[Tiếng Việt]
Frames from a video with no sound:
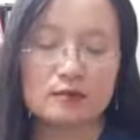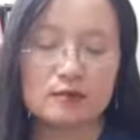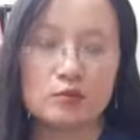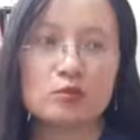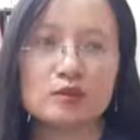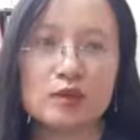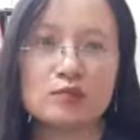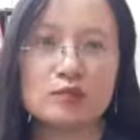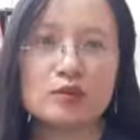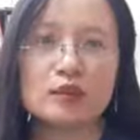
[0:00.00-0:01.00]
cuộc
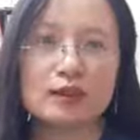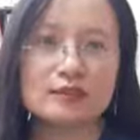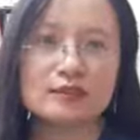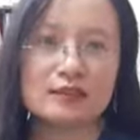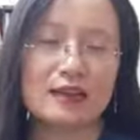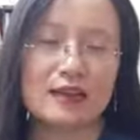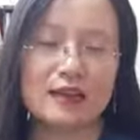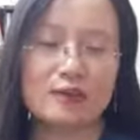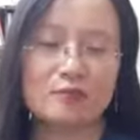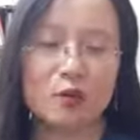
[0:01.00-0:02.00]
sống cho thấy rằng
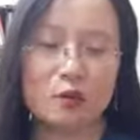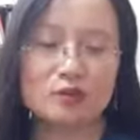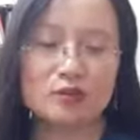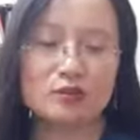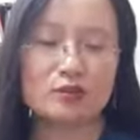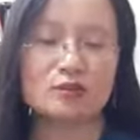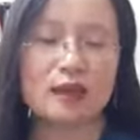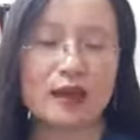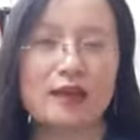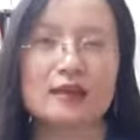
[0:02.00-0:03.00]
là mỗi người chúng
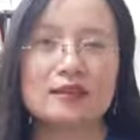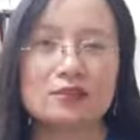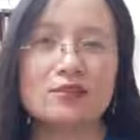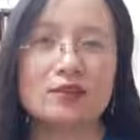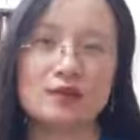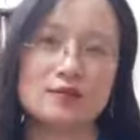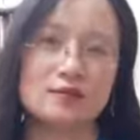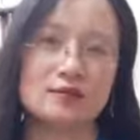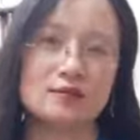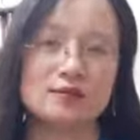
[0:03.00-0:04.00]
ta dù là
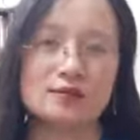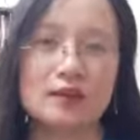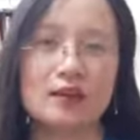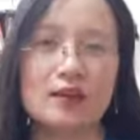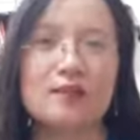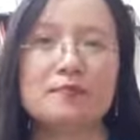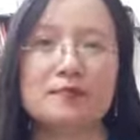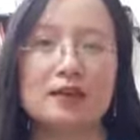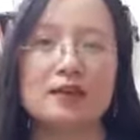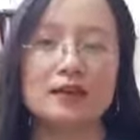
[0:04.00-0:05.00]
trẻ em
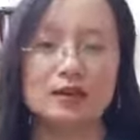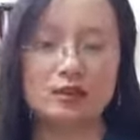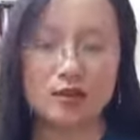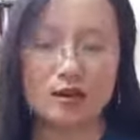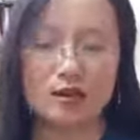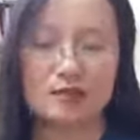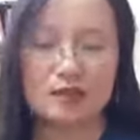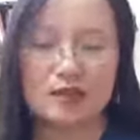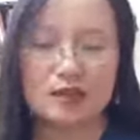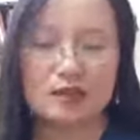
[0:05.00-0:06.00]
hay là người lớn
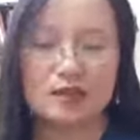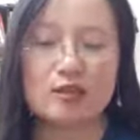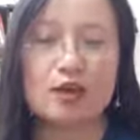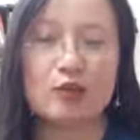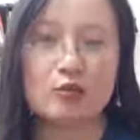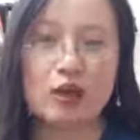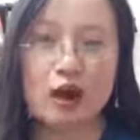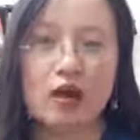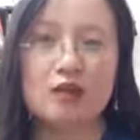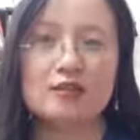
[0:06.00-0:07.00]
thì đều
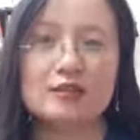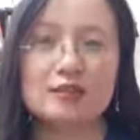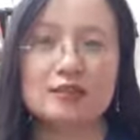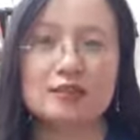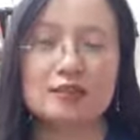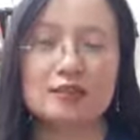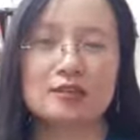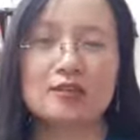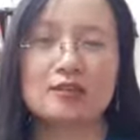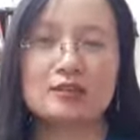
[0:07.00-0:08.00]
có
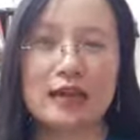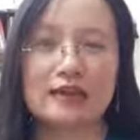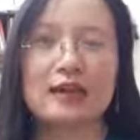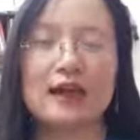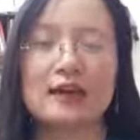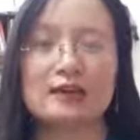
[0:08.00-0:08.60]
cái trạng thái